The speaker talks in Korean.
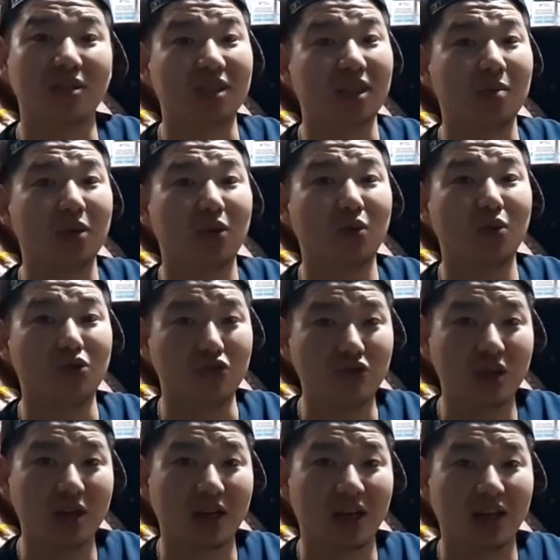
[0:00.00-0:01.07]
재밌고
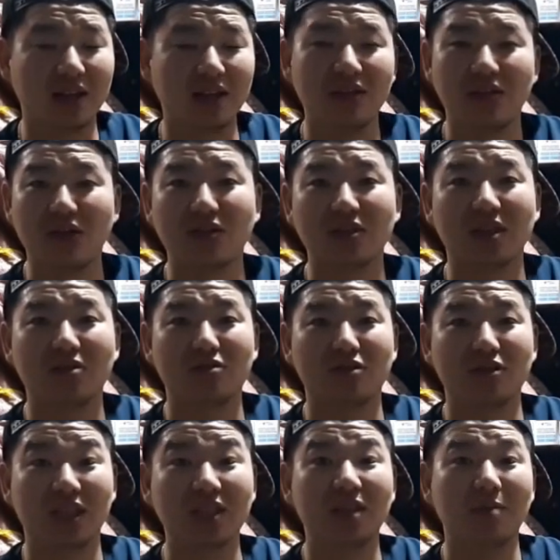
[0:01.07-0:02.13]
유익한 영상으로
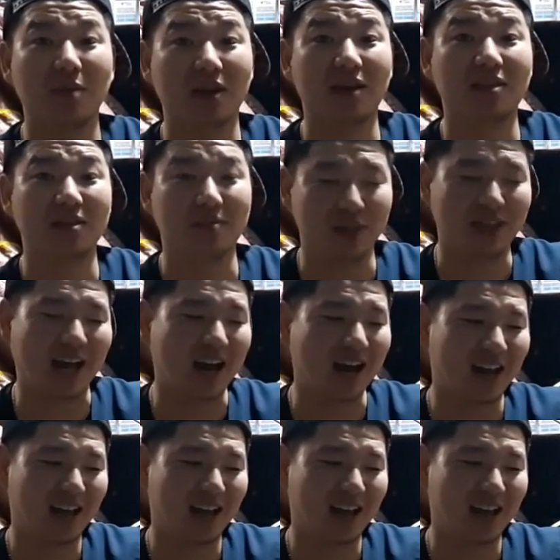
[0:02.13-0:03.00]
찾아뵙겠습니다.